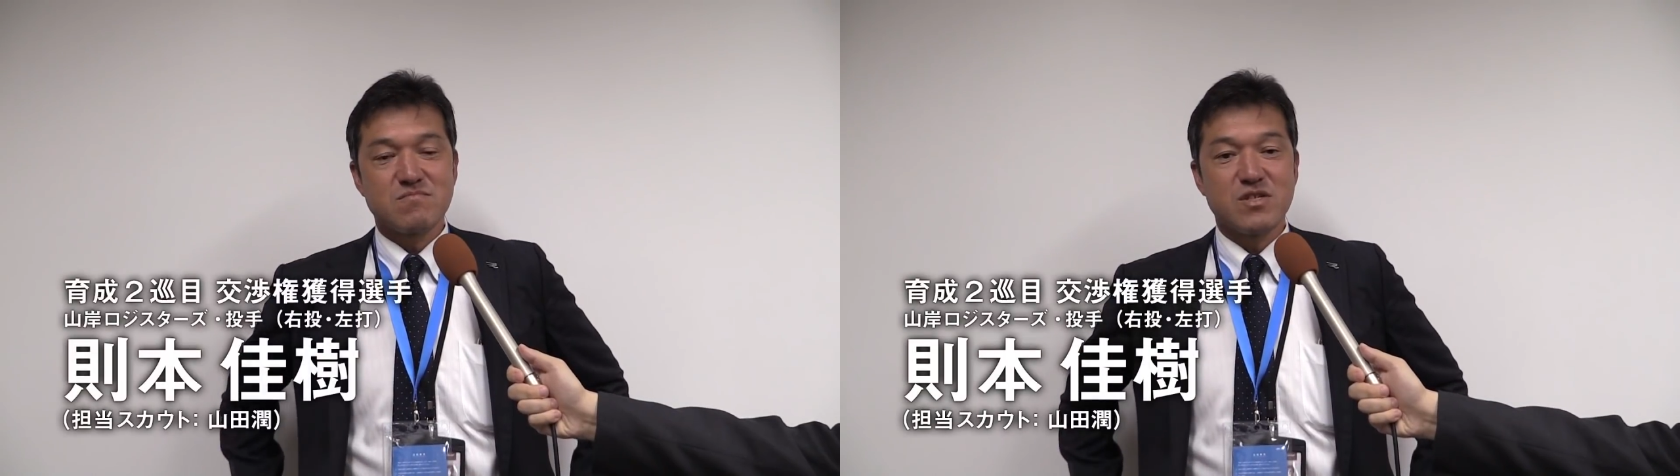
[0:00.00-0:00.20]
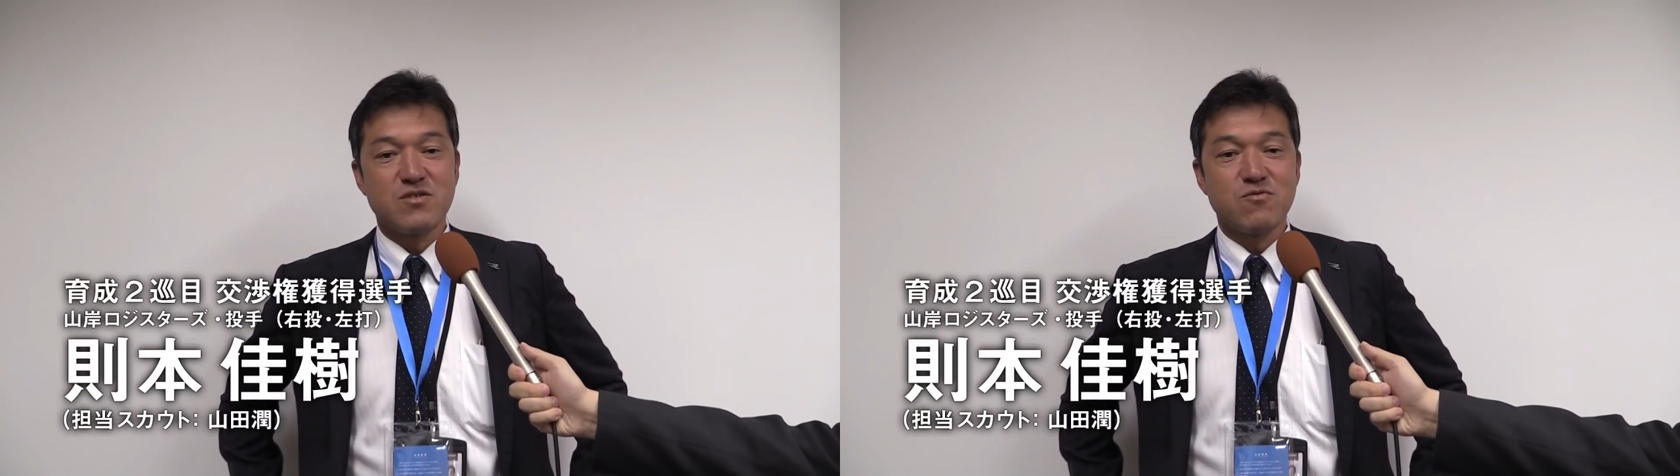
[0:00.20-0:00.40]

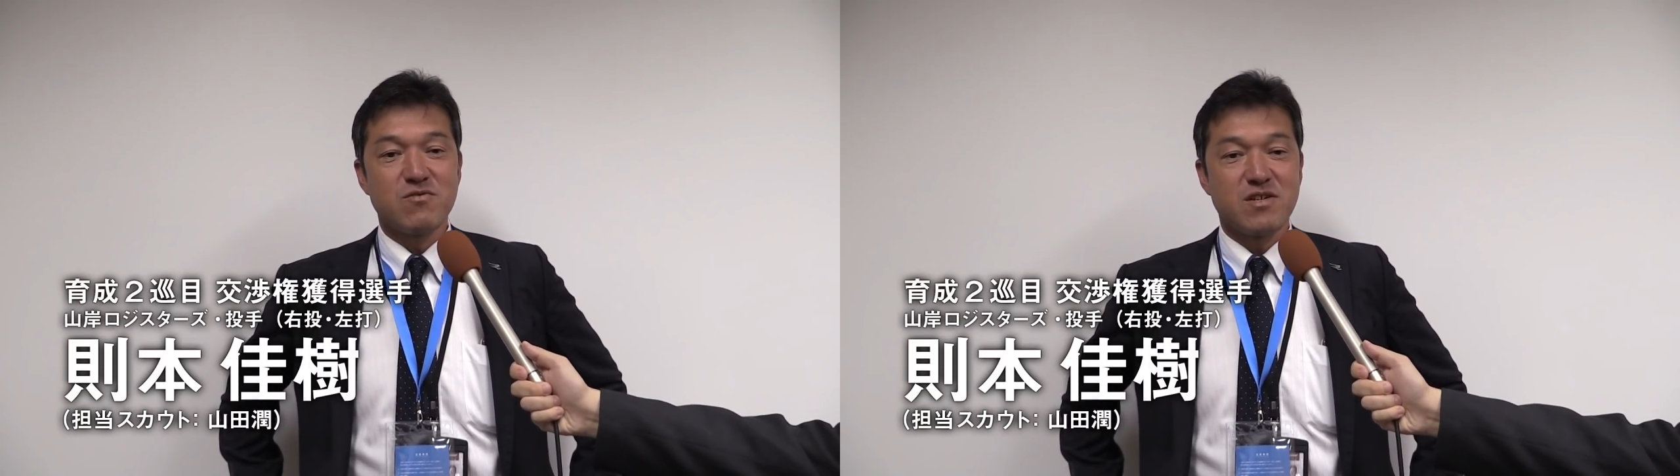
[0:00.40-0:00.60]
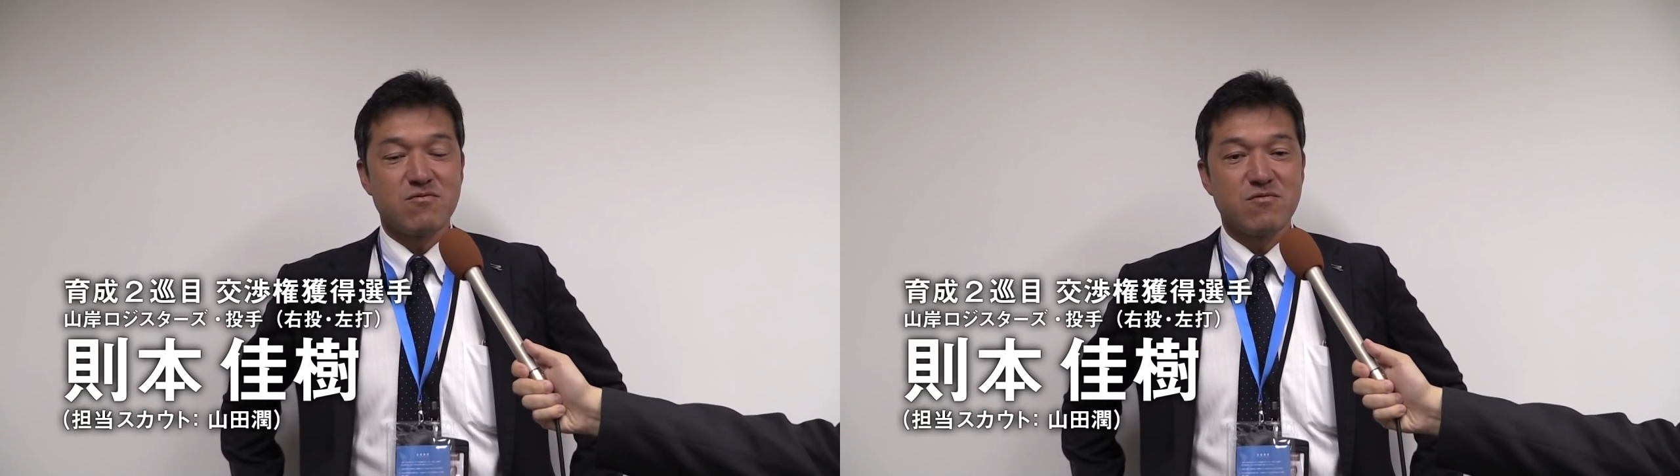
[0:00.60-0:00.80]
まあ、非常
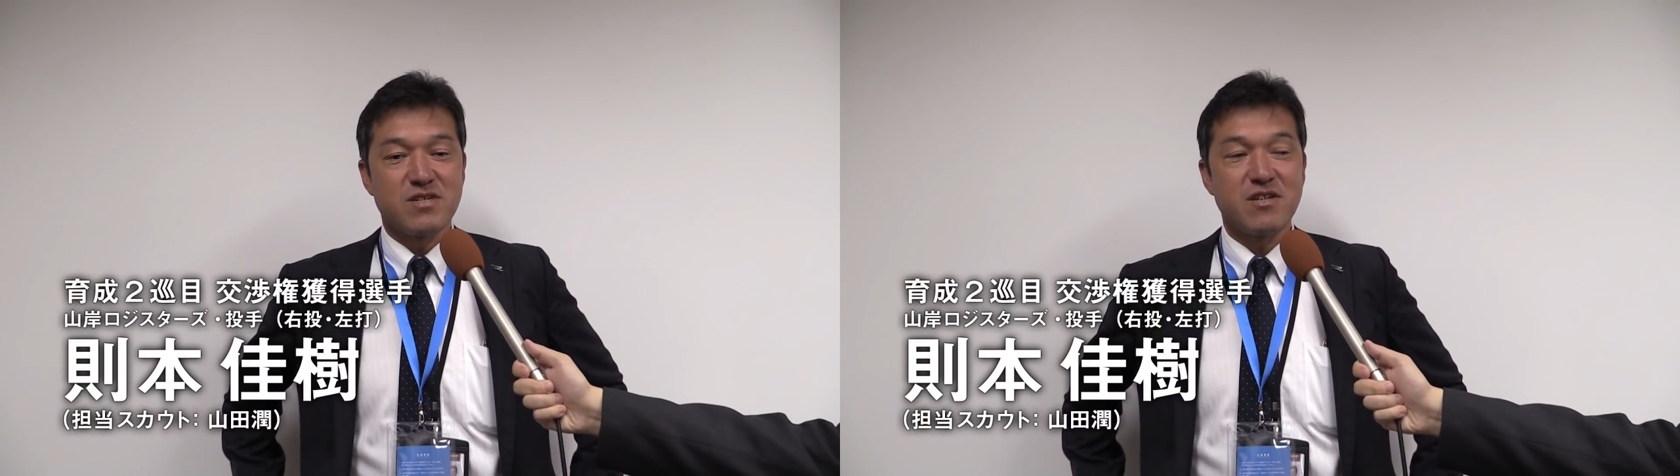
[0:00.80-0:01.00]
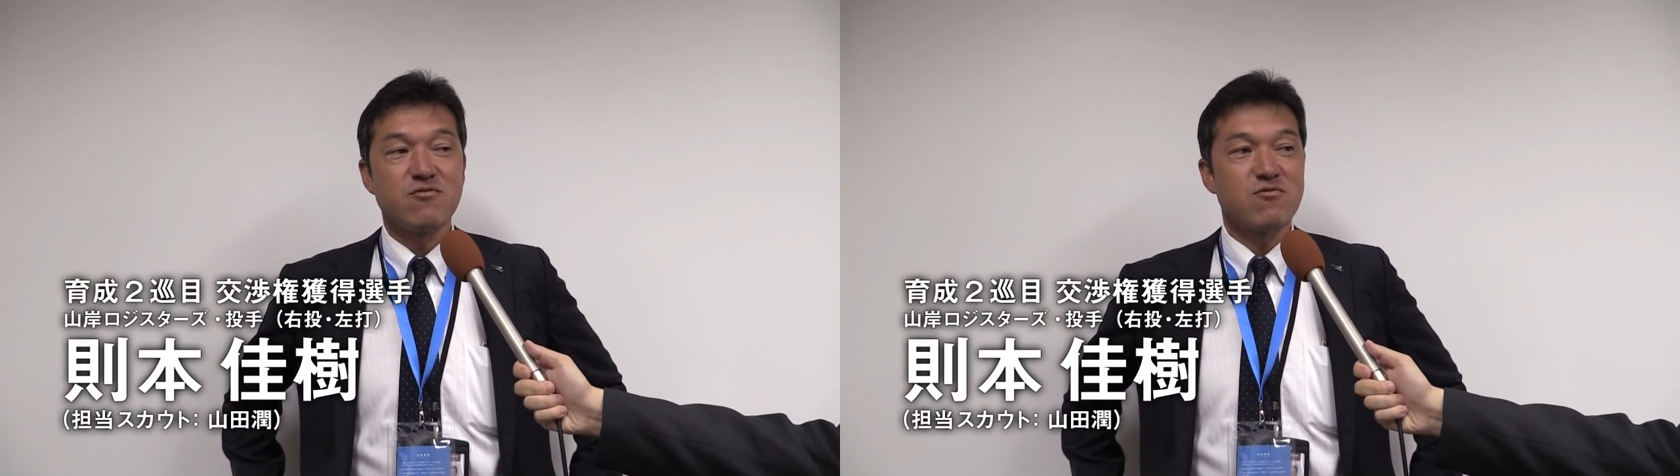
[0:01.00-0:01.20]
にあの
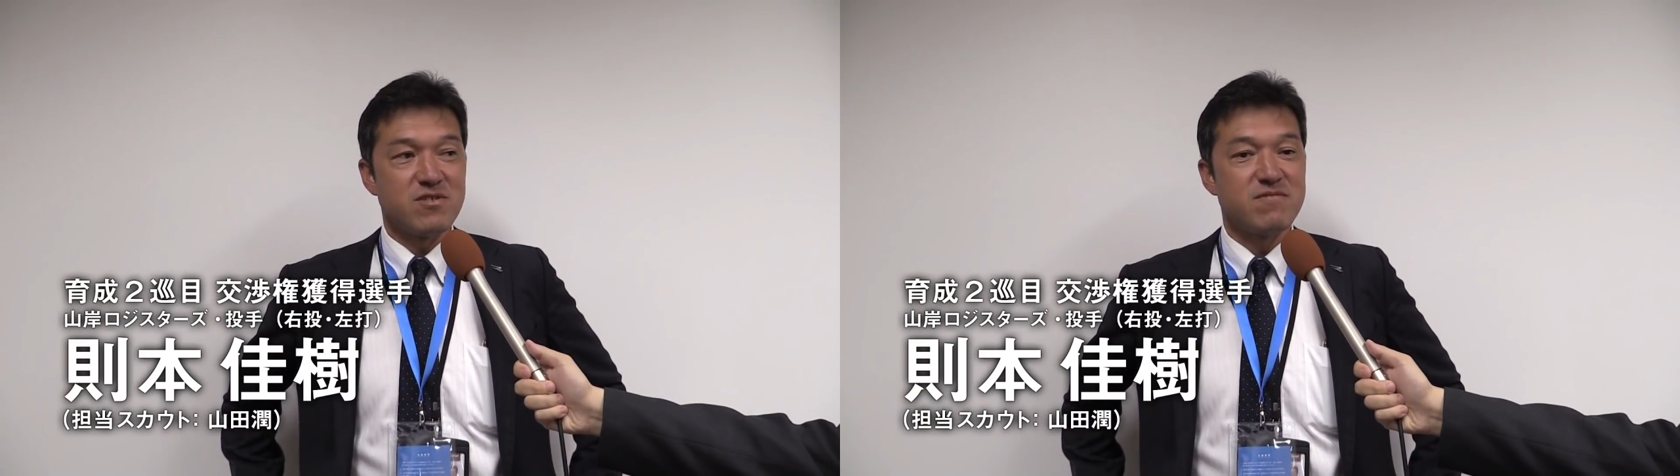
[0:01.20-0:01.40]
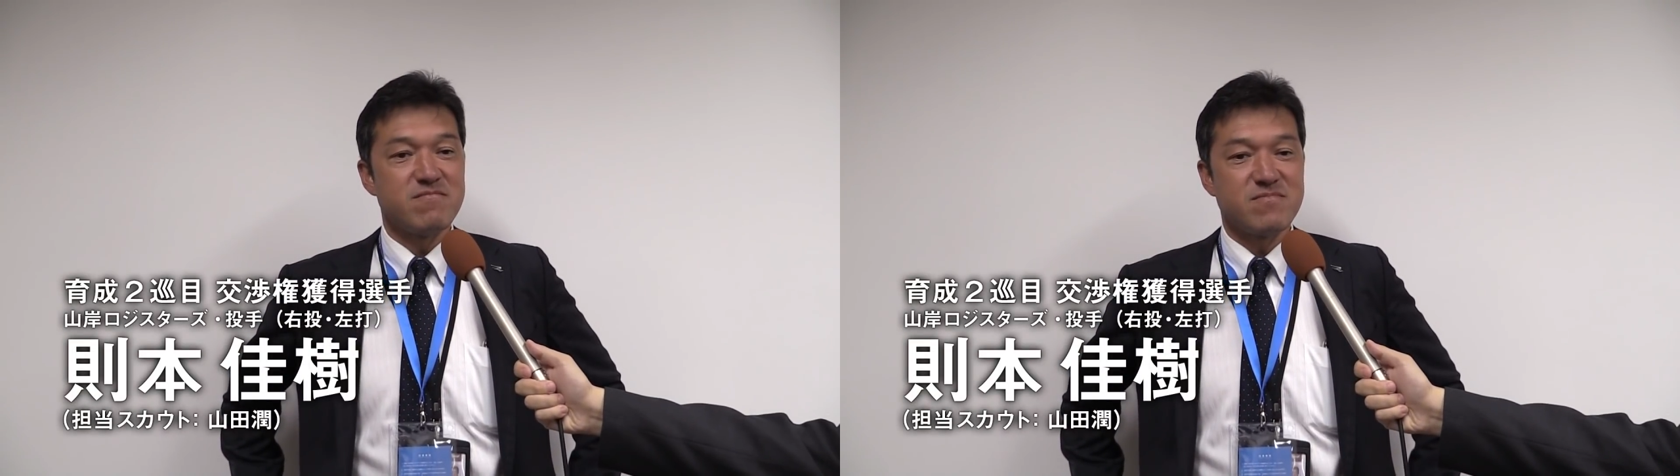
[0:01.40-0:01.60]
キレの良
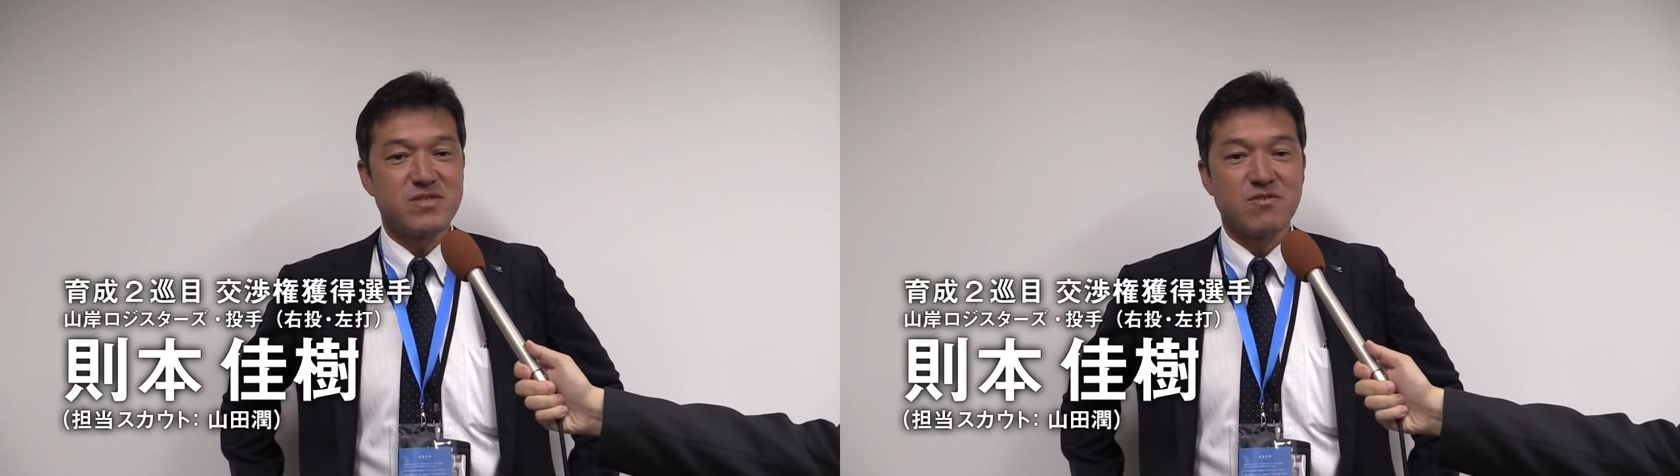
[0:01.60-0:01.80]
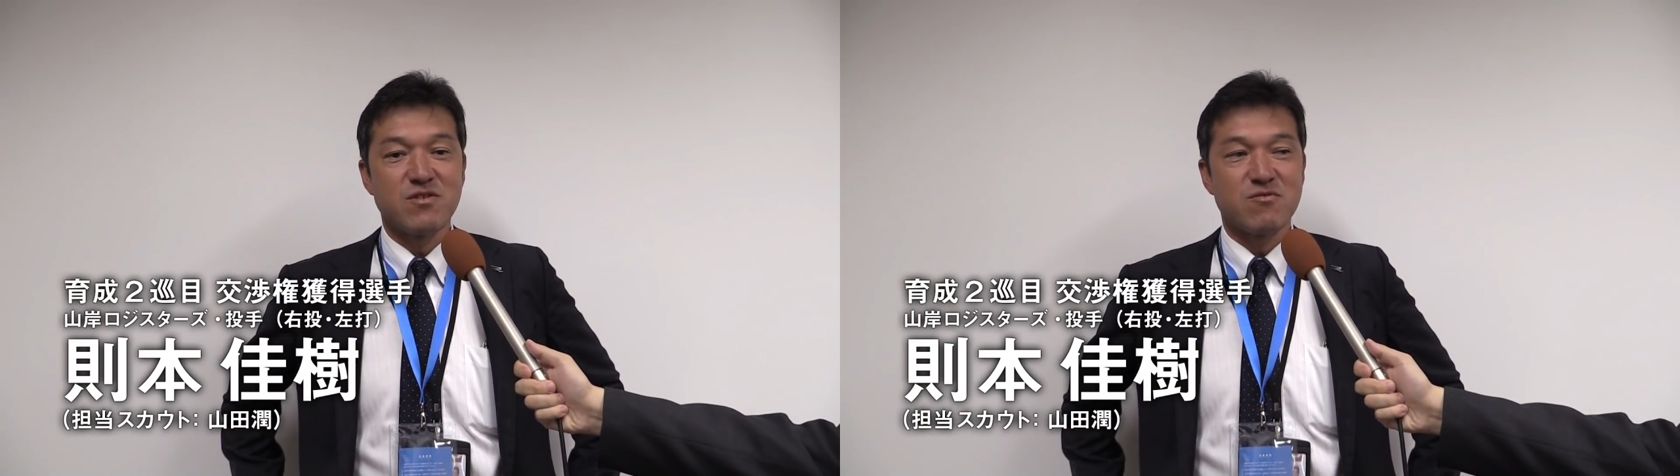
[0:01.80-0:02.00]
い
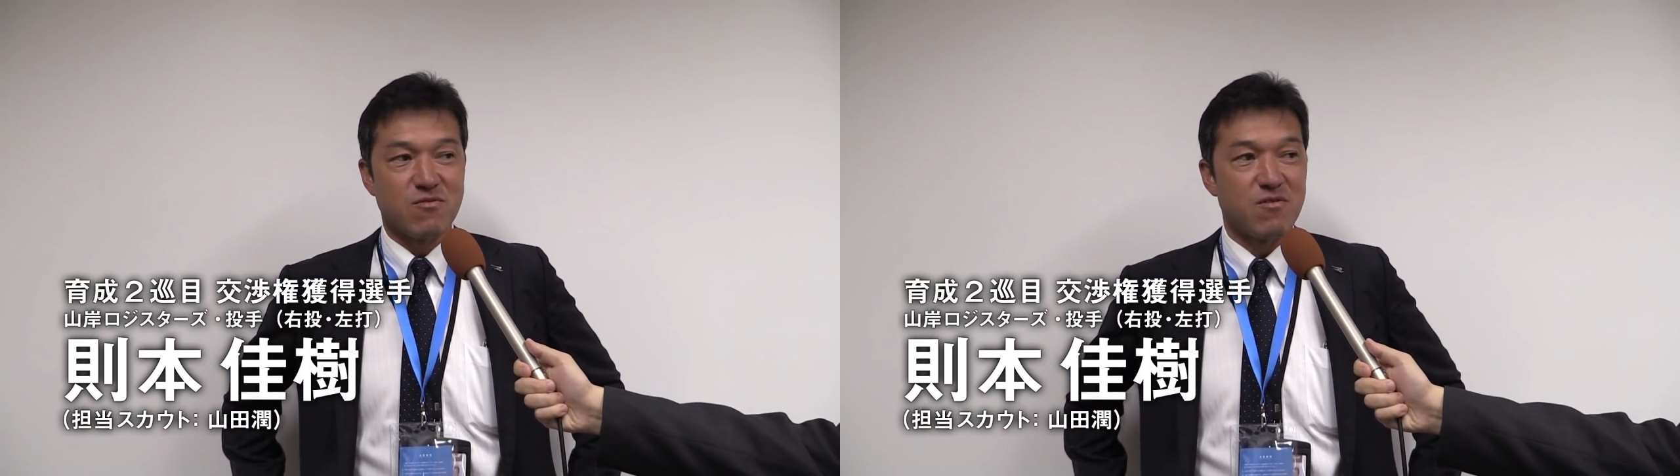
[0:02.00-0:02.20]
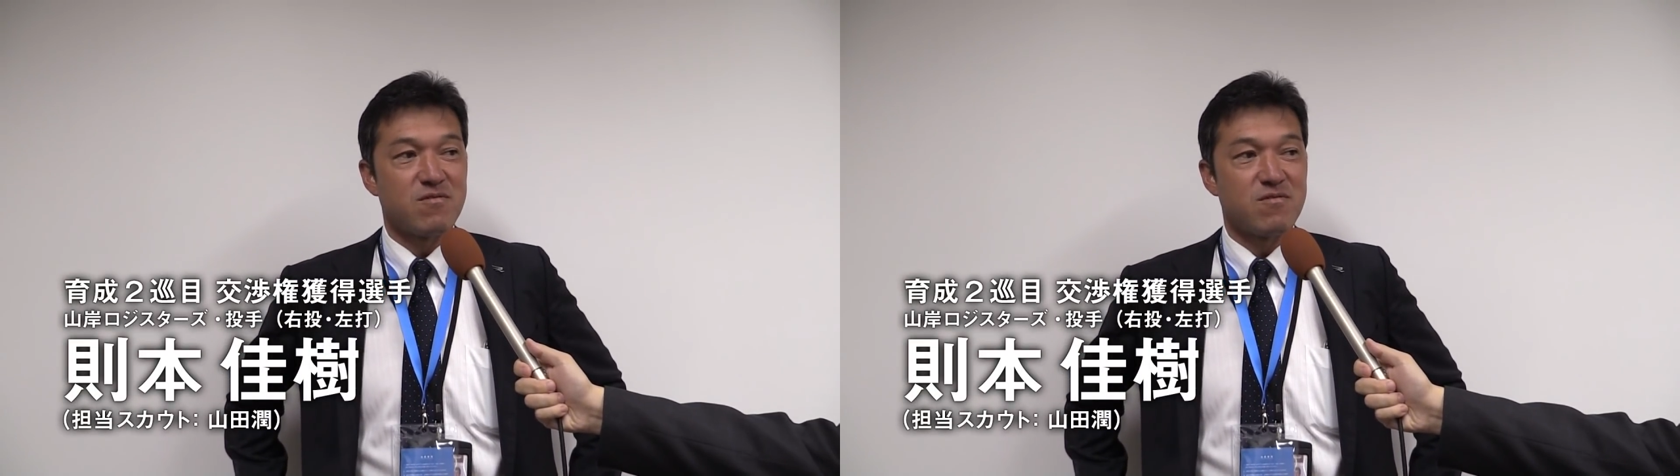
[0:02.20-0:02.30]
ストレート